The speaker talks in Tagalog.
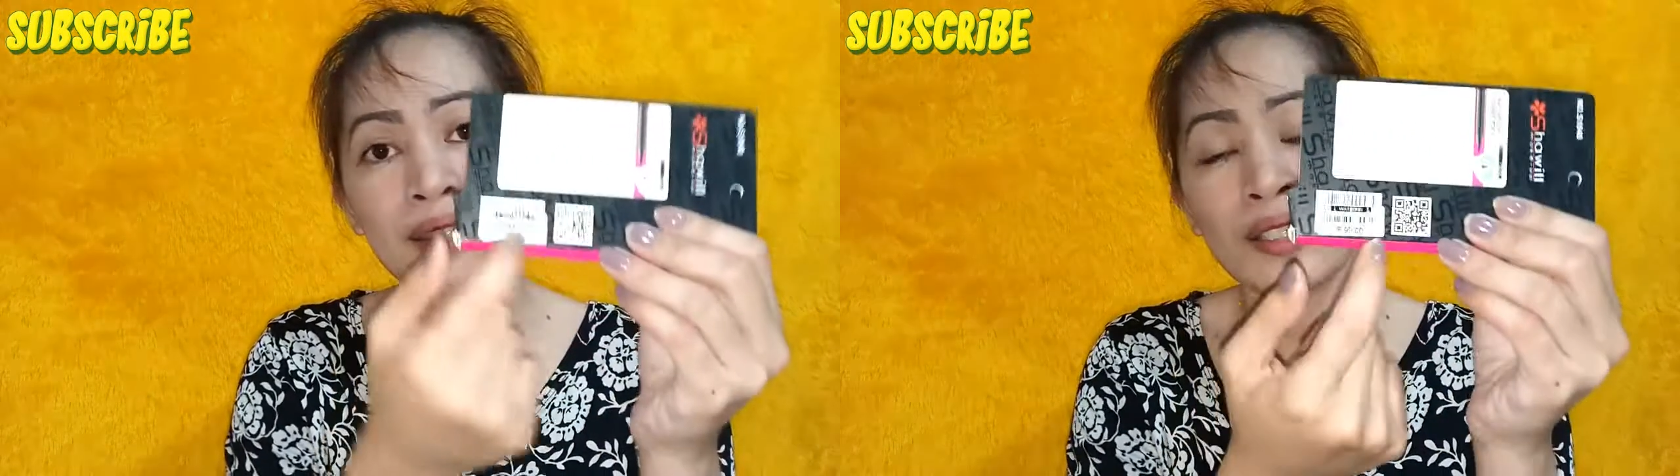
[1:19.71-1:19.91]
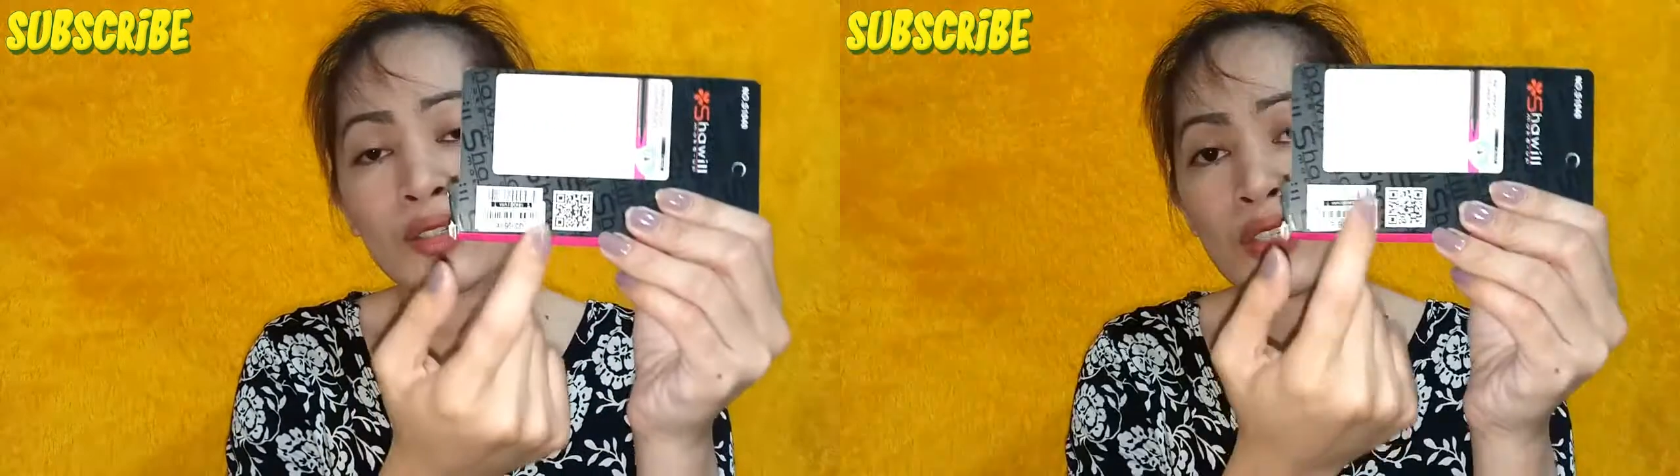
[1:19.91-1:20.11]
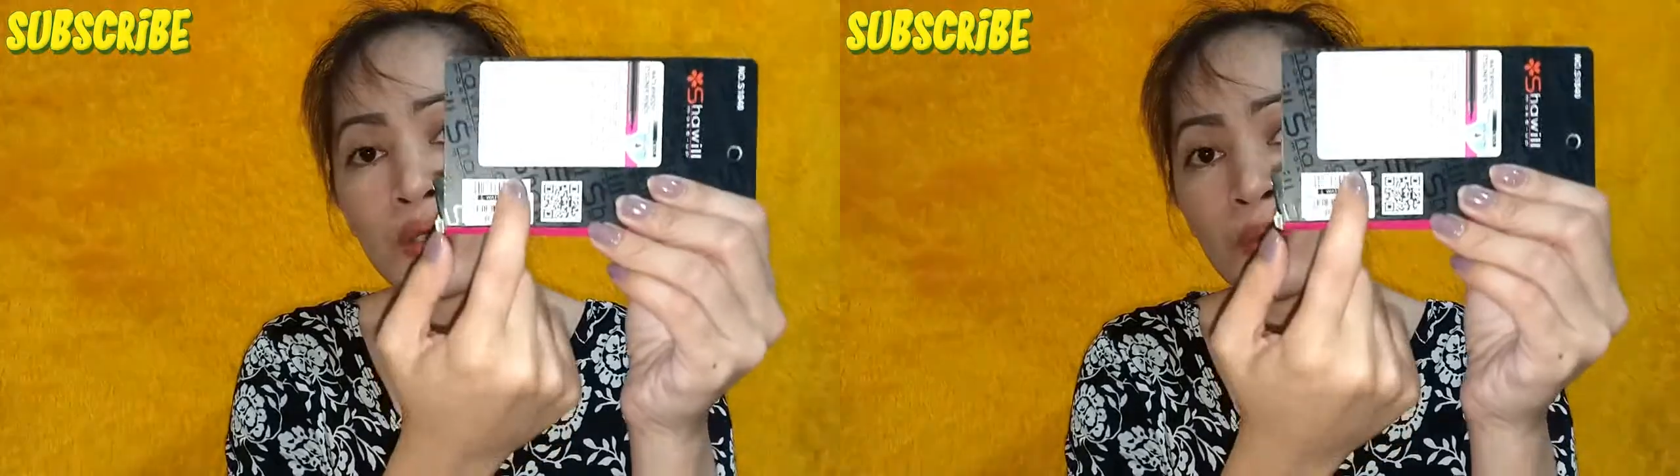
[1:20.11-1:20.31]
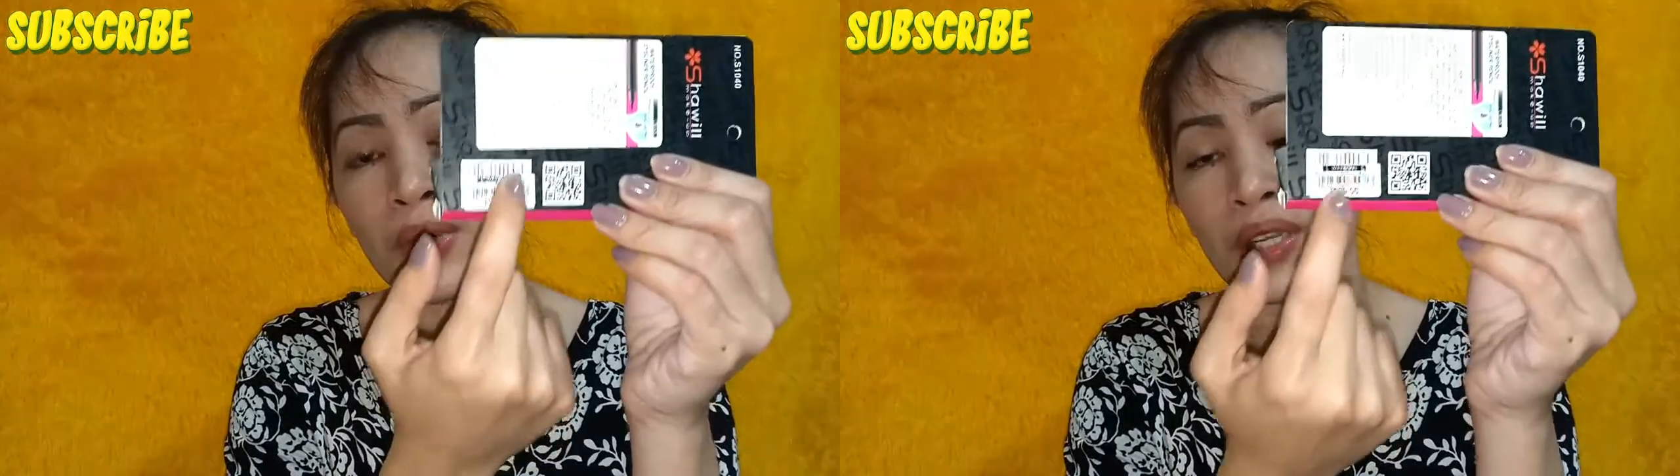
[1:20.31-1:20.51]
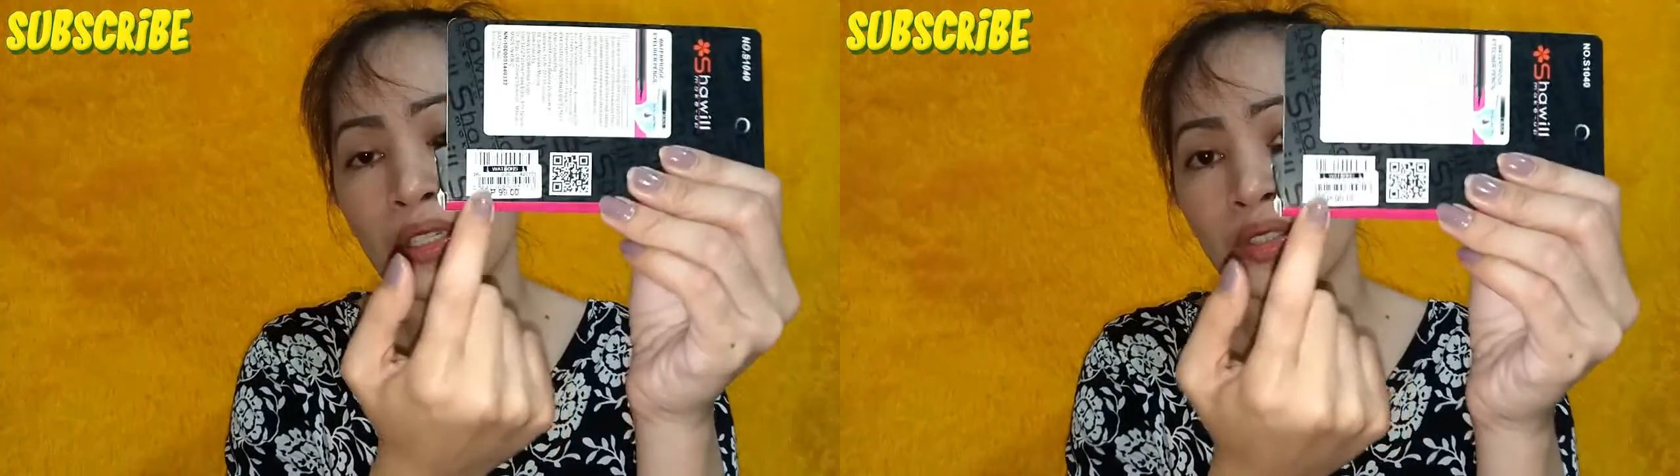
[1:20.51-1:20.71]
dito sa
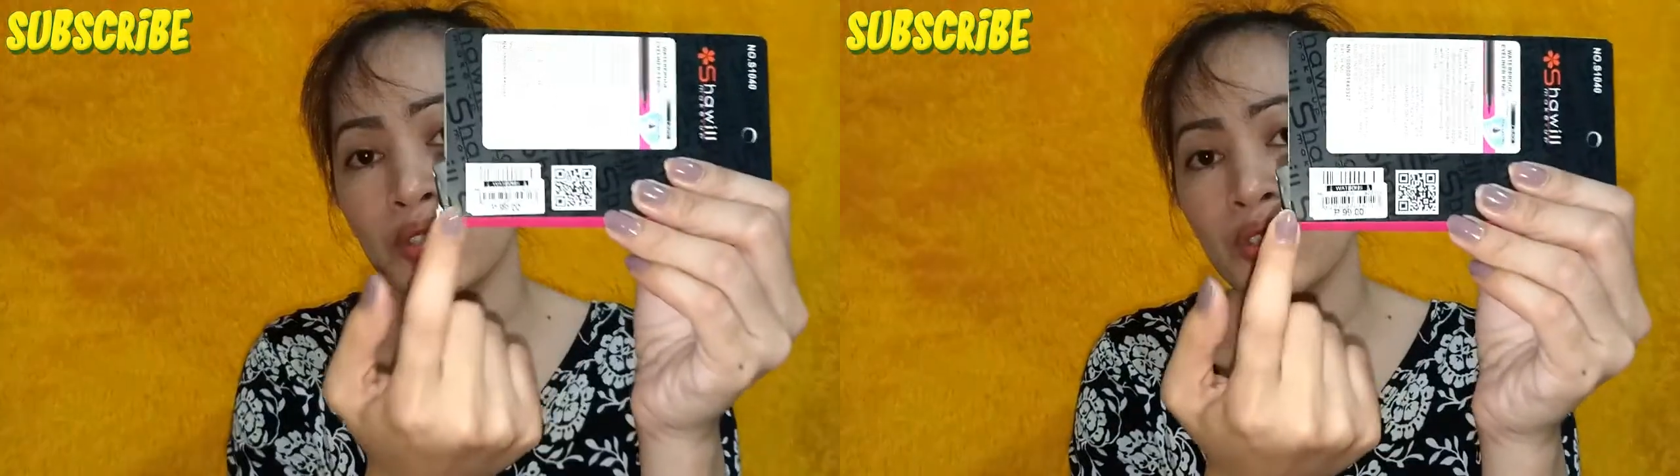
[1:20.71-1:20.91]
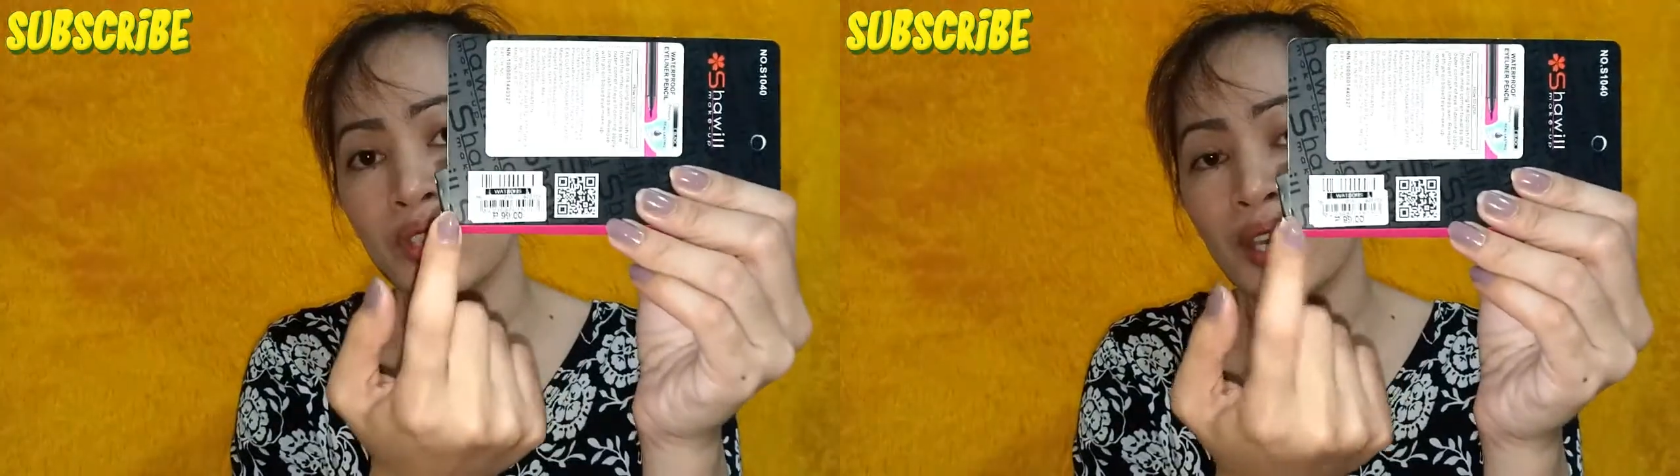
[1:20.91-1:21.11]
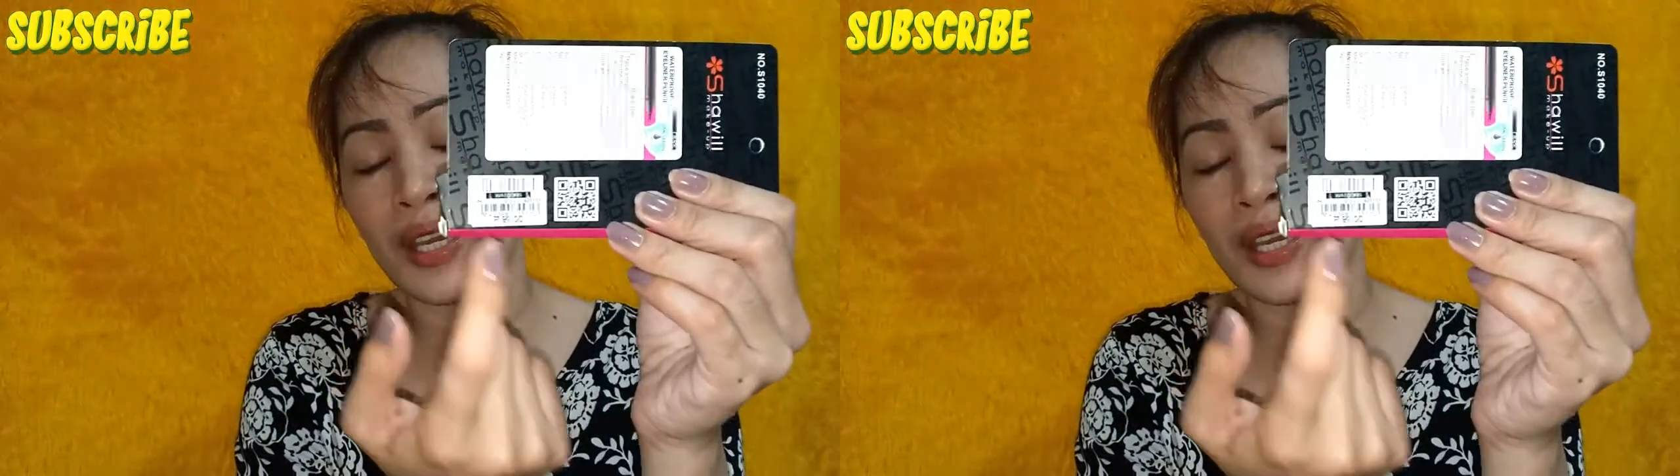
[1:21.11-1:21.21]
barcode niya,